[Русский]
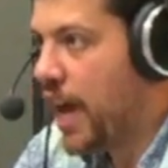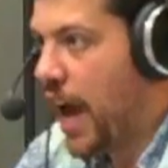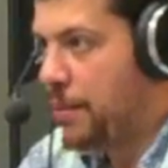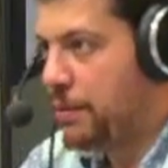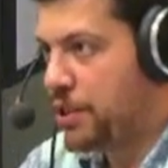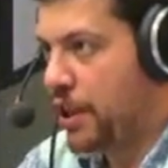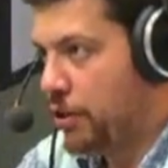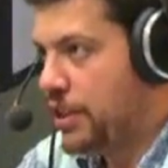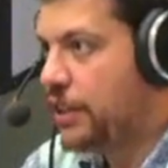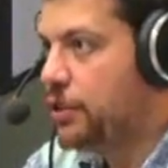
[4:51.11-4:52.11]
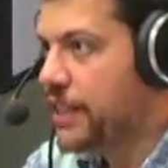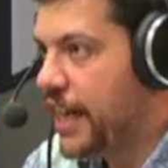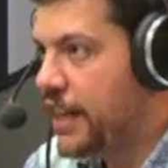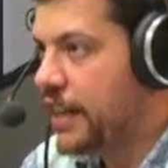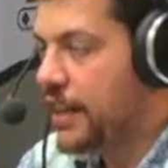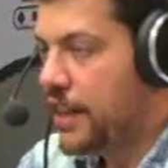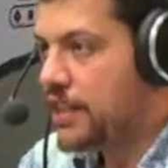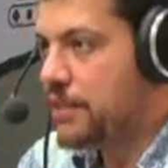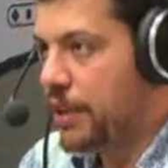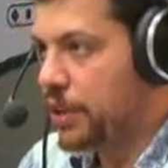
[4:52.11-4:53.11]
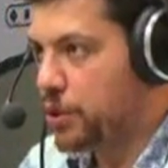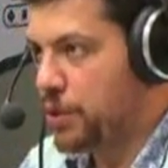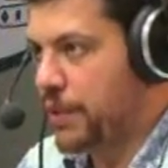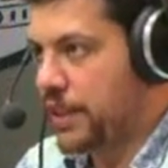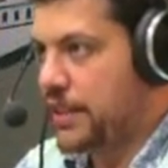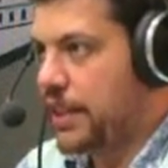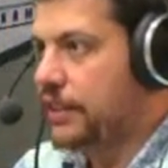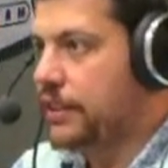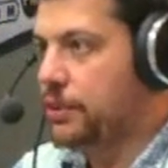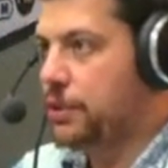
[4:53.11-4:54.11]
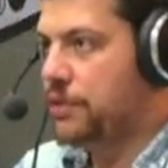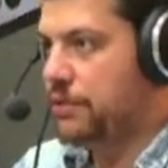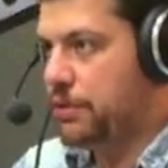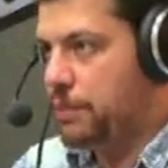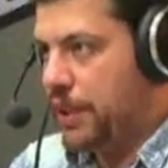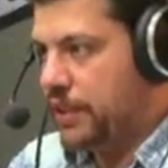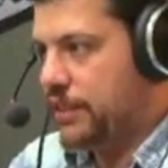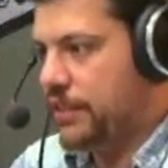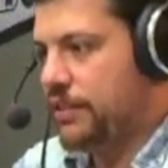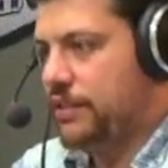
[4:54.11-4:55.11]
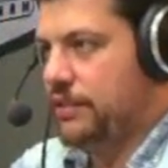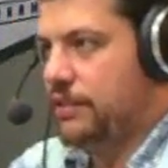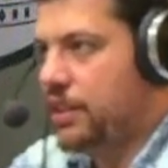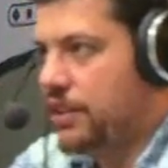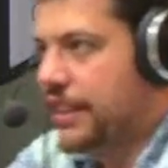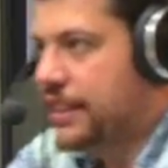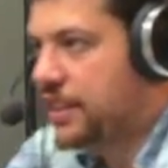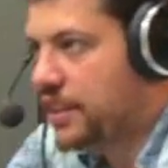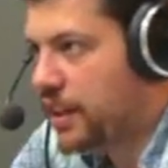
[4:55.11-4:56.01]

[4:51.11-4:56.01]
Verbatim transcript: а побеждают те, кто реально себя лучше показал и лучше выступал и интереснее.